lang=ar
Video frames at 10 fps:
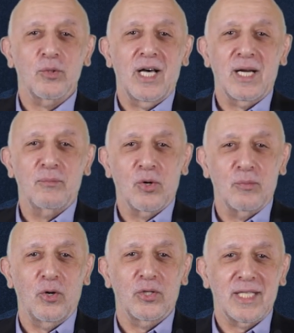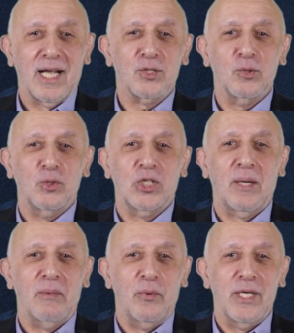ضارب هرمون التعصب
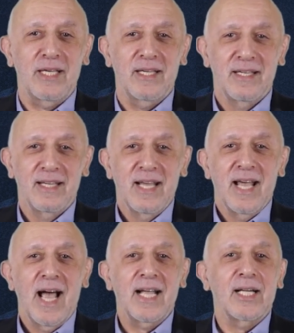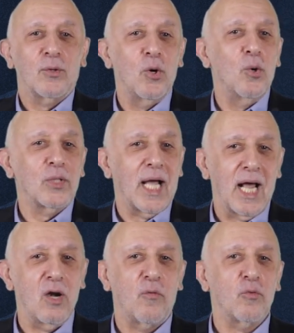والشعبوية هيدا كله
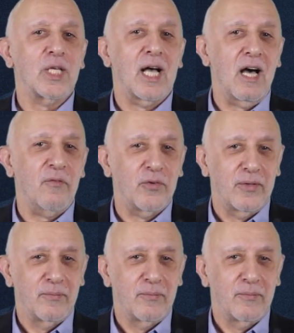تخلف وسخافة